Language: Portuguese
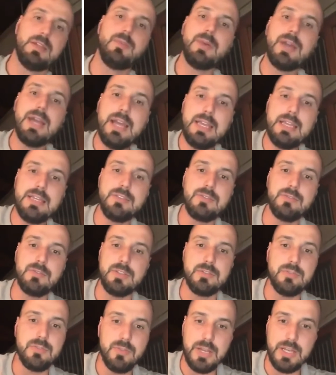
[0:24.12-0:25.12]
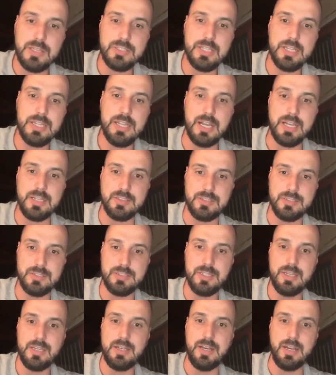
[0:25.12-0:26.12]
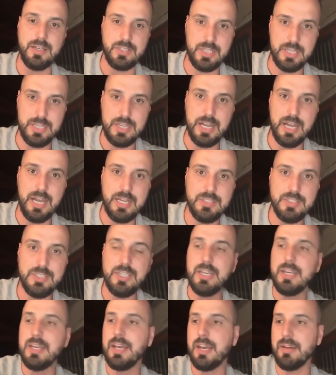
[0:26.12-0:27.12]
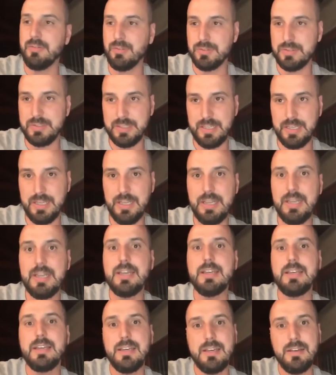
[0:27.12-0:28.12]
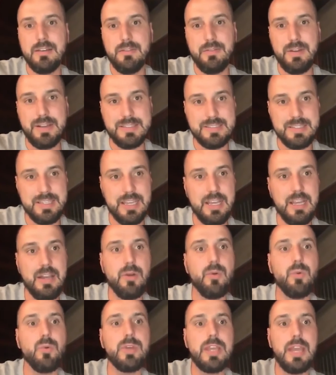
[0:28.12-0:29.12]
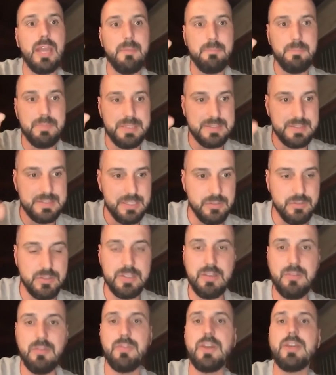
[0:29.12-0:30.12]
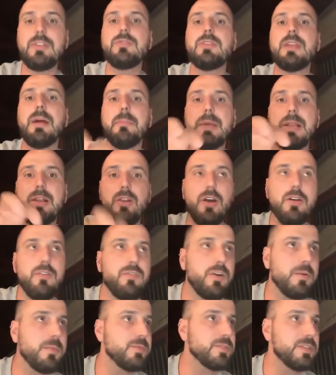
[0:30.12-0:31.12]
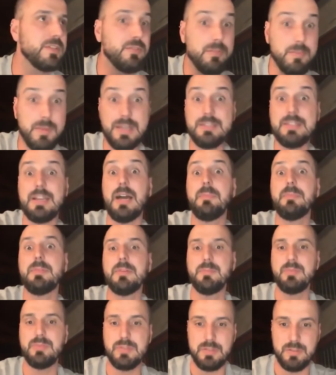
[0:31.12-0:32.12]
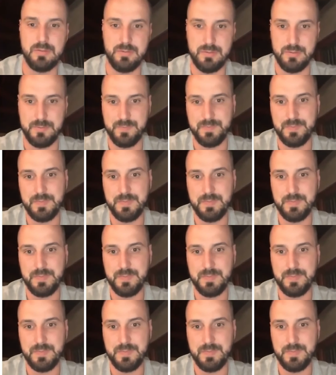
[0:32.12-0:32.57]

Não é isso. Isso não é agilidade. Agilidade é você fazer o que é preciso ser feito da melhor forma possível e mais rápida possível.